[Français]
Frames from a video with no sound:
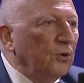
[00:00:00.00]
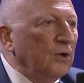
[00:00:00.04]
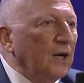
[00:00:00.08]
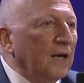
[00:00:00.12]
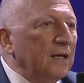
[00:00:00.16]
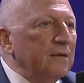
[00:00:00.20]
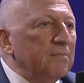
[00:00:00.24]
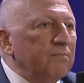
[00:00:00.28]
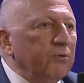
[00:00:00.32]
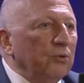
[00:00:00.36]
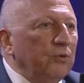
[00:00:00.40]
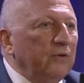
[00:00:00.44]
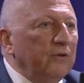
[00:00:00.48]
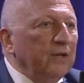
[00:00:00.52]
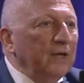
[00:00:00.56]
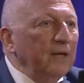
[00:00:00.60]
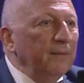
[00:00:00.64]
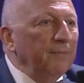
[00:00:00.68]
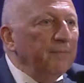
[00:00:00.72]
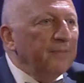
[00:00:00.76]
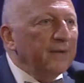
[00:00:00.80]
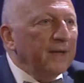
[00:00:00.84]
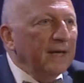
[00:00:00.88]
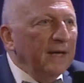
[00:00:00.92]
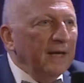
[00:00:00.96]
grains de beauté
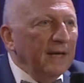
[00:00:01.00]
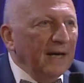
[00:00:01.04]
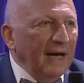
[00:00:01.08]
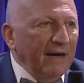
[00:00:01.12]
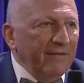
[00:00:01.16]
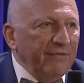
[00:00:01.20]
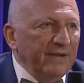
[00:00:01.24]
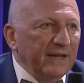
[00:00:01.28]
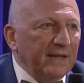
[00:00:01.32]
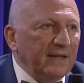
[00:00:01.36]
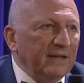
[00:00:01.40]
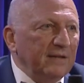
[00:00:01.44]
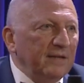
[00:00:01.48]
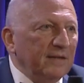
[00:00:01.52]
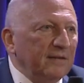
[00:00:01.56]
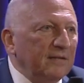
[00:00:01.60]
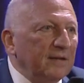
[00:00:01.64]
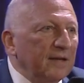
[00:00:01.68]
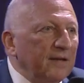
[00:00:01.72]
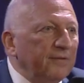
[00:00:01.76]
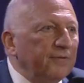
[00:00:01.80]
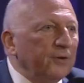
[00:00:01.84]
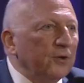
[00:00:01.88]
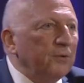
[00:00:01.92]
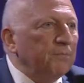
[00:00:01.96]
avec des
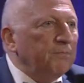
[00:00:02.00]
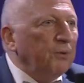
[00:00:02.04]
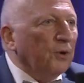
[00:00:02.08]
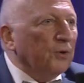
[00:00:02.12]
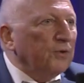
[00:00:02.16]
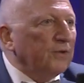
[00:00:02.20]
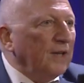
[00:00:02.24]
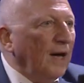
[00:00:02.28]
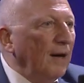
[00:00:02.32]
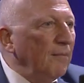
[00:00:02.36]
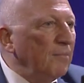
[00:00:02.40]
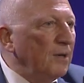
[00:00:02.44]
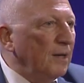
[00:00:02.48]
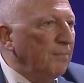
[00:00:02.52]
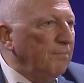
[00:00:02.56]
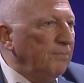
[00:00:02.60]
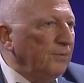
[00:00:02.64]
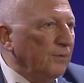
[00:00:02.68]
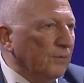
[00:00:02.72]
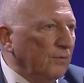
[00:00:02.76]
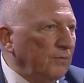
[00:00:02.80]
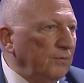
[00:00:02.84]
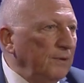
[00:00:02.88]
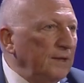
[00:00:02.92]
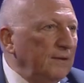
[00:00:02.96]
téléphones portables et
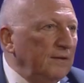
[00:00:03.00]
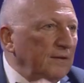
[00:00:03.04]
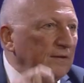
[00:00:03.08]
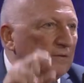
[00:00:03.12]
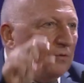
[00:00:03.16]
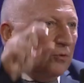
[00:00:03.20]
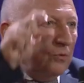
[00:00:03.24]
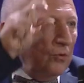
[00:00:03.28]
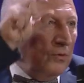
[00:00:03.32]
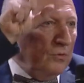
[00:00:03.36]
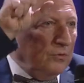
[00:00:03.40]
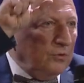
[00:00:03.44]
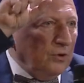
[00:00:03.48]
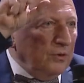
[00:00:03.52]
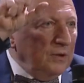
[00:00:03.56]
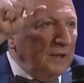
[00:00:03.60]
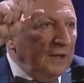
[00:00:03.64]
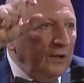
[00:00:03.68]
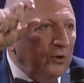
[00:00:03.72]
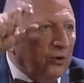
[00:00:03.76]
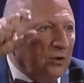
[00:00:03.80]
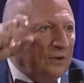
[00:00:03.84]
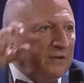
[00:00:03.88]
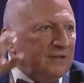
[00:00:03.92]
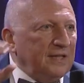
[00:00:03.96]
puis ensuite ils ont donné
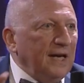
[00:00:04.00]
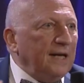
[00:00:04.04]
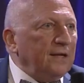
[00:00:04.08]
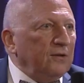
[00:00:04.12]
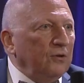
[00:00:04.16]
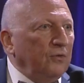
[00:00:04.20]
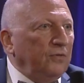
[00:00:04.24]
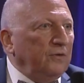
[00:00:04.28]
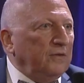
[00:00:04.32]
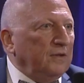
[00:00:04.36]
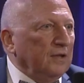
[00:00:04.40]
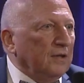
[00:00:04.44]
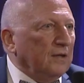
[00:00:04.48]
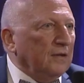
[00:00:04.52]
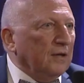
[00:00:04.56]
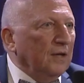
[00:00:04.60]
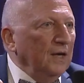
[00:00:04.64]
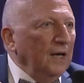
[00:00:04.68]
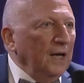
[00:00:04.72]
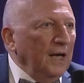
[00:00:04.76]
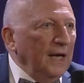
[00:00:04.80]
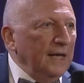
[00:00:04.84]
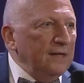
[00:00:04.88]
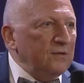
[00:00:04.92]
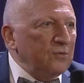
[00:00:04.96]
leur diagnostic.
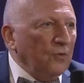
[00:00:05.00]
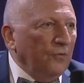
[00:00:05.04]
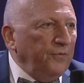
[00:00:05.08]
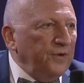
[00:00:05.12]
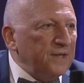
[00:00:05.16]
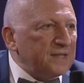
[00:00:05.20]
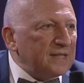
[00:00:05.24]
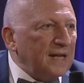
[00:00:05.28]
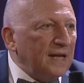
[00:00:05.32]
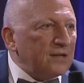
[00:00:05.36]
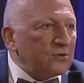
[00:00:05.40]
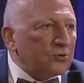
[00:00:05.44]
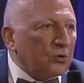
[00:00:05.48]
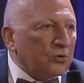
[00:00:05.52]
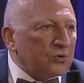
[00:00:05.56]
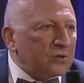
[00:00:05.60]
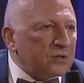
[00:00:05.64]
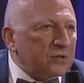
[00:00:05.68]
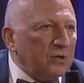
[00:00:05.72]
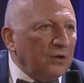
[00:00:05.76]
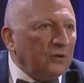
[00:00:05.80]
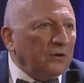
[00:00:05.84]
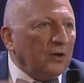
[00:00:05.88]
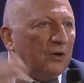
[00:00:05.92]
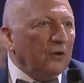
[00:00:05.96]
Et ils ont fait ça sur
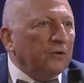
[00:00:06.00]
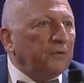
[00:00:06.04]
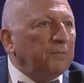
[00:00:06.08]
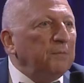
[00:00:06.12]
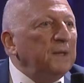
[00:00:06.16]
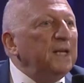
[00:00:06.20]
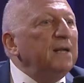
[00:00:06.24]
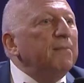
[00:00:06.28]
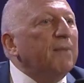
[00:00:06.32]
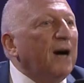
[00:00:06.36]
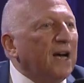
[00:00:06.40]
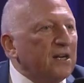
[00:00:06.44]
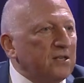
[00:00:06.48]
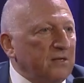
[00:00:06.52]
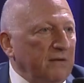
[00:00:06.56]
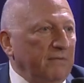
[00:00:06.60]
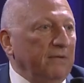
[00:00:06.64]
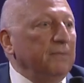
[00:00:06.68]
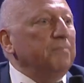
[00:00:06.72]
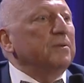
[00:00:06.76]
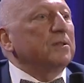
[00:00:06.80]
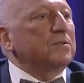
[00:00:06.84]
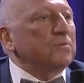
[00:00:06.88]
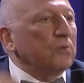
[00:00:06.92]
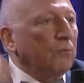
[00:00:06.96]
130 000 images. Il y
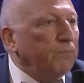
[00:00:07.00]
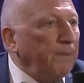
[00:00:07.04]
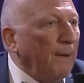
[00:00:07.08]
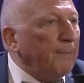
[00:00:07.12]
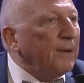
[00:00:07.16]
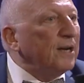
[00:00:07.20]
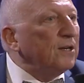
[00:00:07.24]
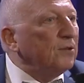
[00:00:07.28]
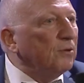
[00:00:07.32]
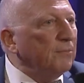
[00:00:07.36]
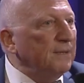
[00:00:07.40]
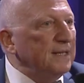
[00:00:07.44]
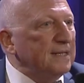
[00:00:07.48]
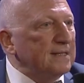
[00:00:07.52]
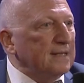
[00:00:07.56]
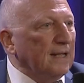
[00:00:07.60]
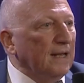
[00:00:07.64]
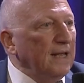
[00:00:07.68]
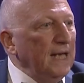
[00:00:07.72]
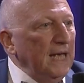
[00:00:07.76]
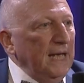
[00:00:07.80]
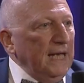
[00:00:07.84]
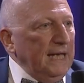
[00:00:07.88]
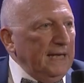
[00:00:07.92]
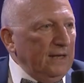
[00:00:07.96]
avait bien sûr pas mal de médecins.
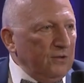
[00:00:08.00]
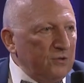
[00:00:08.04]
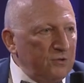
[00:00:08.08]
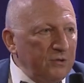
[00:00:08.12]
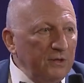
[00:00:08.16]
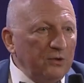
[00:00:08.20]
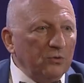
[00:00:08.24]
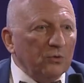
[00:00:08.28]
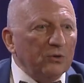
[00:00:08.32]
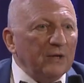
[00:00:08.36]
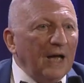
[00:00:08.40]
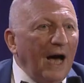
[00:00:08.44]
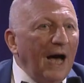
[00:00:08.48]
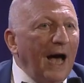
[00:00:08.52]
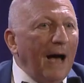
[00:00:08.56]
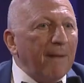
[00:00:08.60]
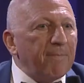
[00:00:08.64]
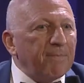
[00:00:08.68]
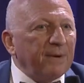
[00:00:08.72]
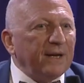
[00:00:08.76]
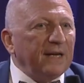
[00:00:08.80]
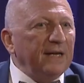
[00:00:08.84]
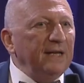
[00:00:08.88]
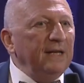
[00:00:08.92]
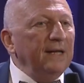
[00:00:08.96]
Et ensuite on a
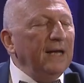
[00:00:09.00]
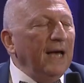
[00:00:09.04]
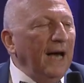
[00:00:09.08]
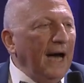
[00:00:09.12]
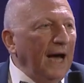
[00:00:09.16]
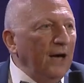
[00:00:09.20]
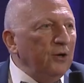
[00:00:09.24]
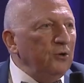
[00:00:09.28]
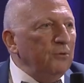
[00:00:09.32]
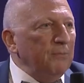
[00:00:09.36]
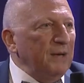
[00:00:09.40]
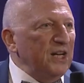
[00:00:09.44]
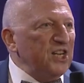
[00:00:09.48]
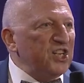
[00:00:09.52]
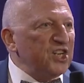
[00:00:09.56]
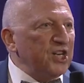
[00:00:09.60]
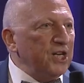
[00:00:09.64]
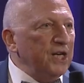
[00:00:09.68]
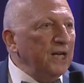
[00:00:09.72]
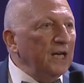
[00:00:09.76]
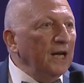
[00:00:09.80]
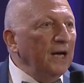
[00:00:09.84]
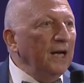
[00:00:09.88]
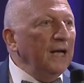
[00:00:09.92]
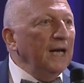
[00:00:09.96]
appris à une
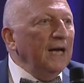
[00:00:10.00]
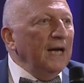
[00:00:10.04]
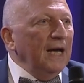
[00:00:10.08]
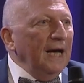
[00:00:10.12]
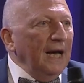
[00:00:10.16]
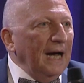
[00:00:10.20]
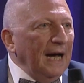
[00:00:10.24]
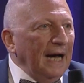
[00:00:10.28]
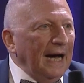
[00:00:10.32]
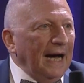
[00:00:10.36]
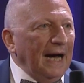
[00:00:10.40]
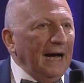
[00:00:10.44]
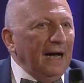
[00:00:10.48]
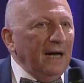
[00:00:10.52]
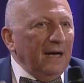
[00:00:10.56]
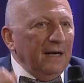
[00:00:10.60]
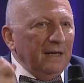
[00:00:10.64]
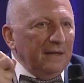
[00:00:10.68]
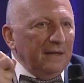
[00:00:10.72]
machine à